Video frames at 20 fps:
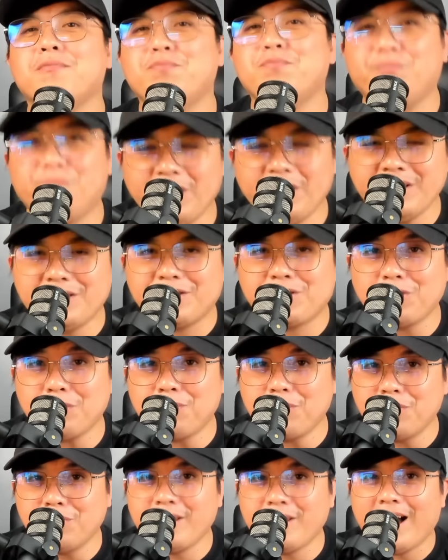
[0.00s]
Video
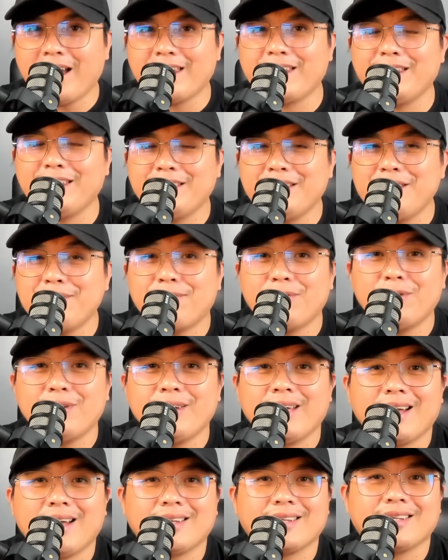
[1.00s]
po yan, hindi po
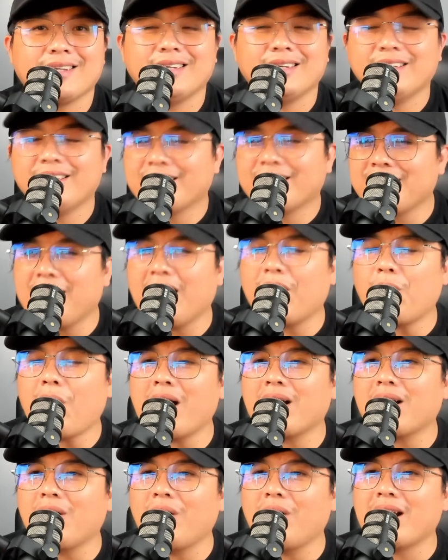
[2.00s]
yan
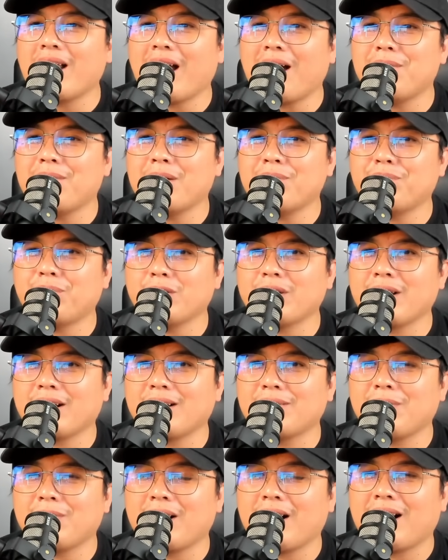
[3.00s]
gawa-gawa lamang po
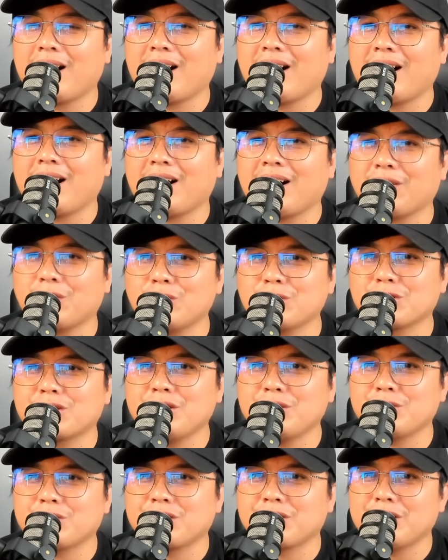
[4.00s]
ng mga kung
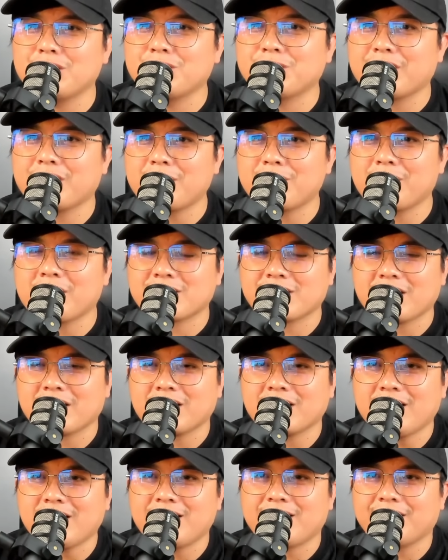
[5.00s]
sino-sino dyan mga
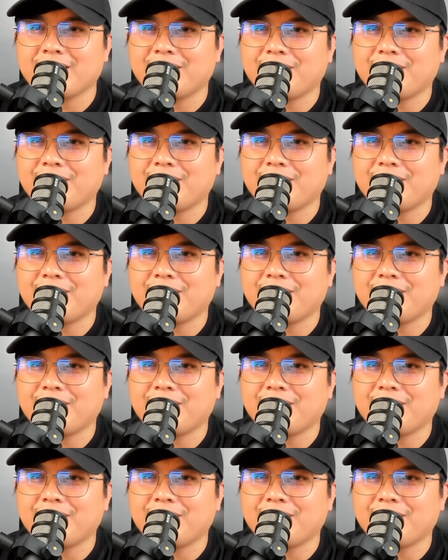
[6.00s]
sangkay.